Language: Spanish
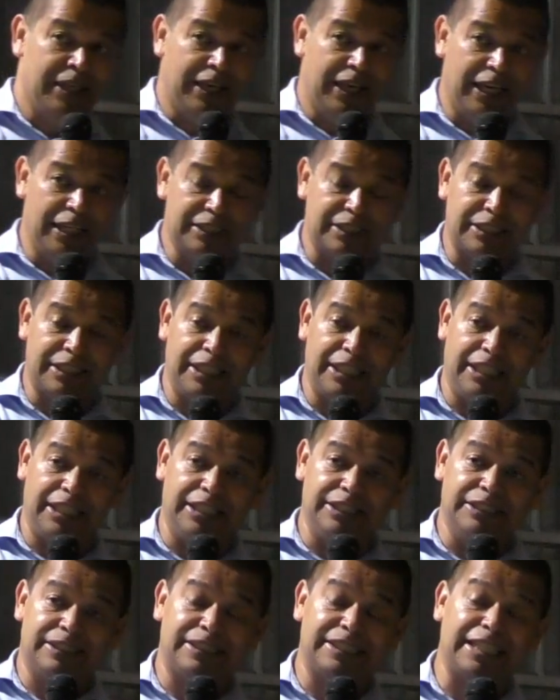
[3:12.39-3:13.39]
es
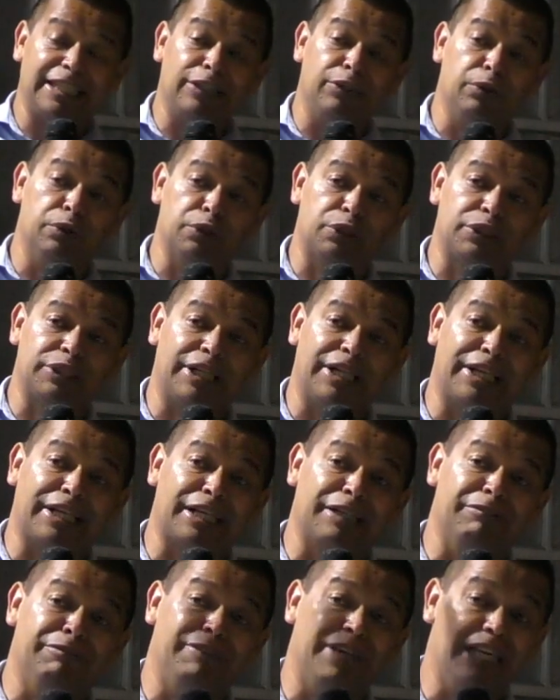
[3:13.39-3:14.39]
que se nos
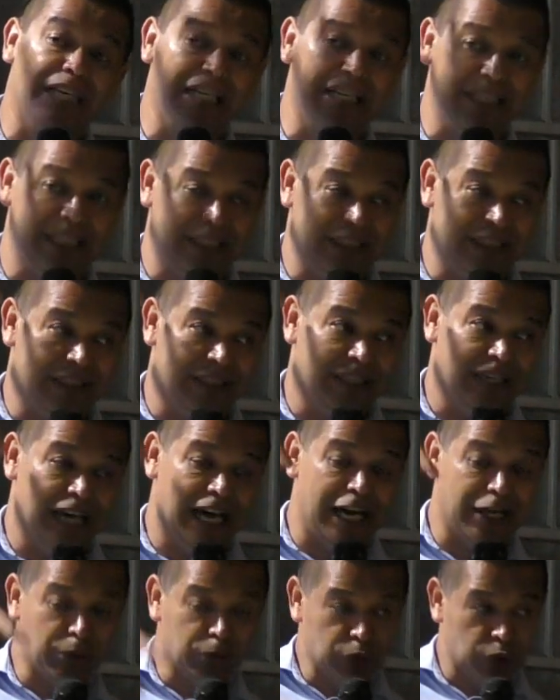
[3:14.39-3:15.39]
revele
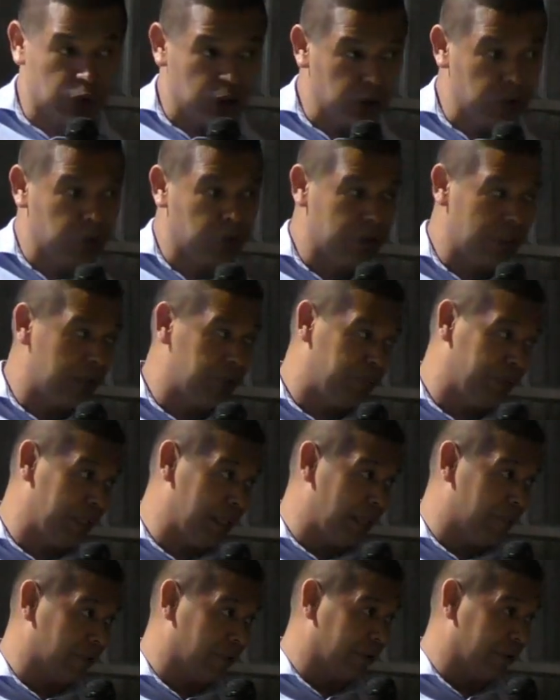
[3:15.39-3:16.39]
a nosotros la
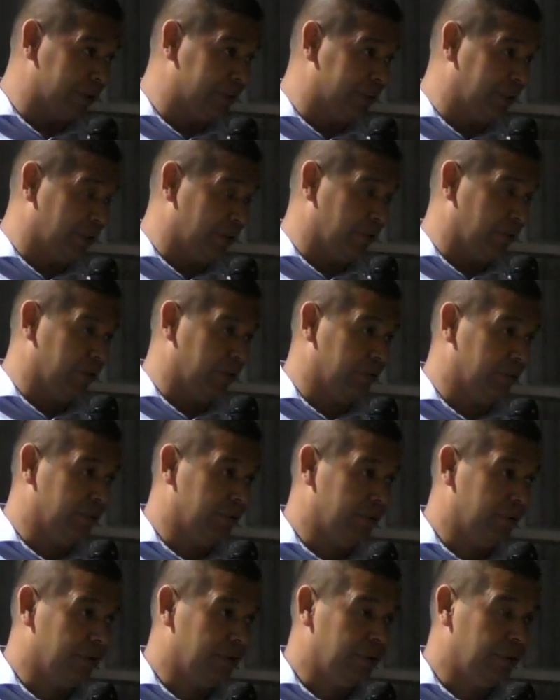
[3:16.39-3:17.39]
palabra del Señor.
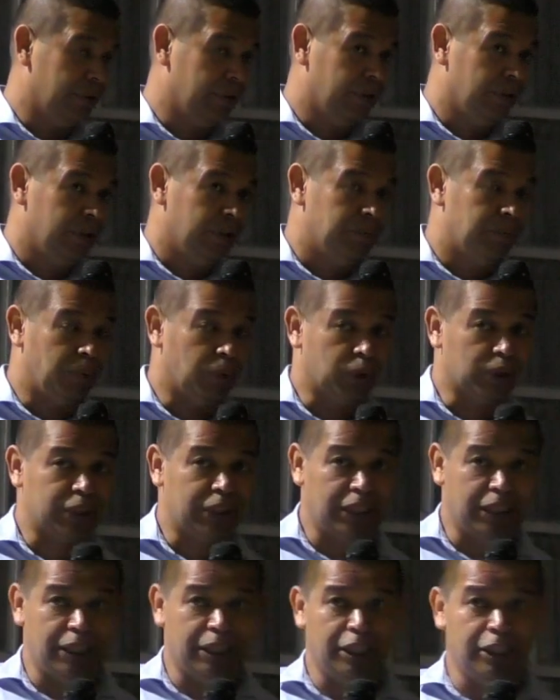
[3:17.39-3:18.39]

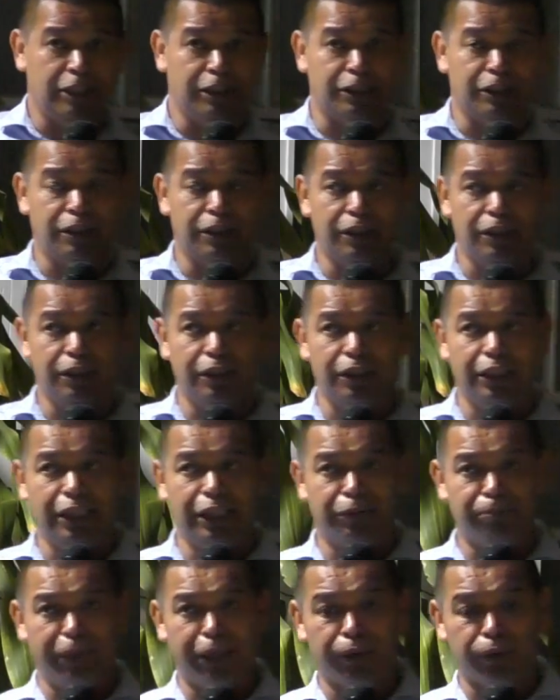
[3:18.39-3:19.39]
Porque,
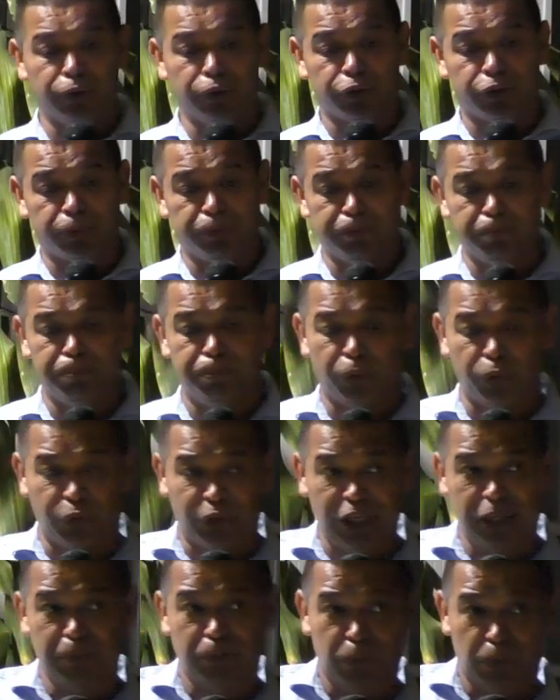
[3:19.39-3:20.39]
hermanos,
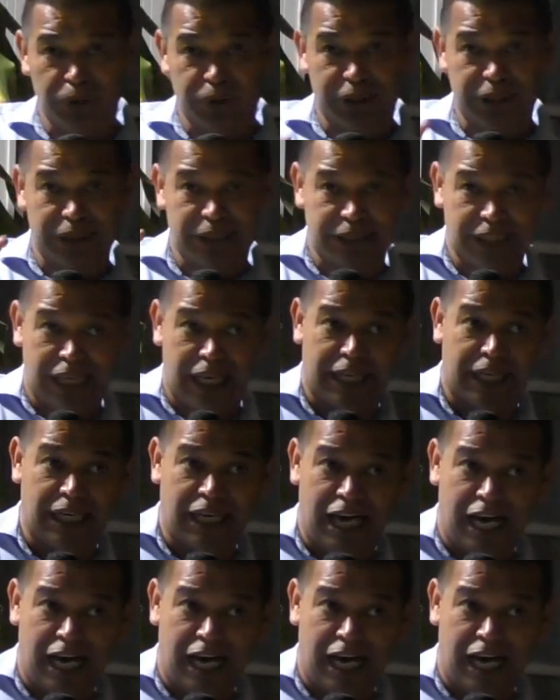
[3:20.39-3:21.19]
podemos estar